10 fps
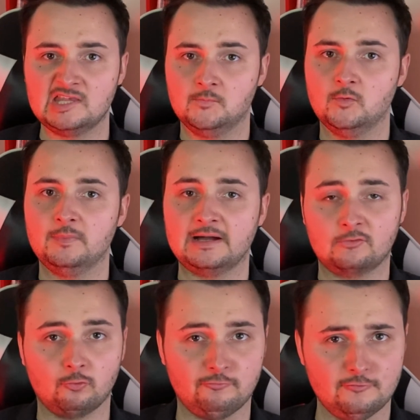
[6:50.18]
qui peut
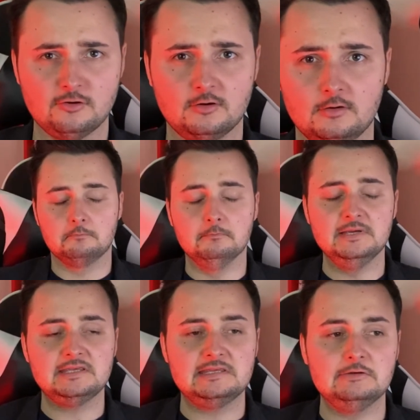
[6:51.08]
paraître folle,
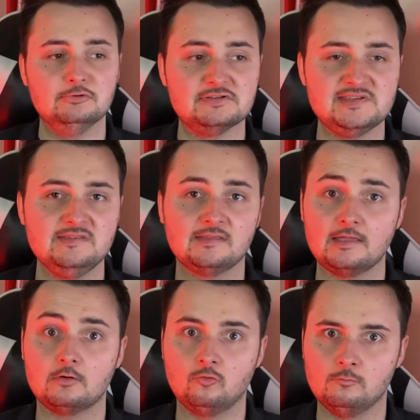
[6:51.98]
mais qui est aussi
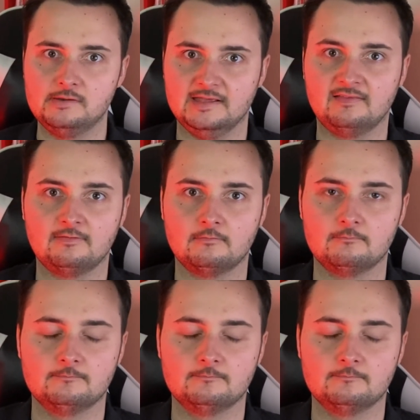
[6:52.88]
très complexe.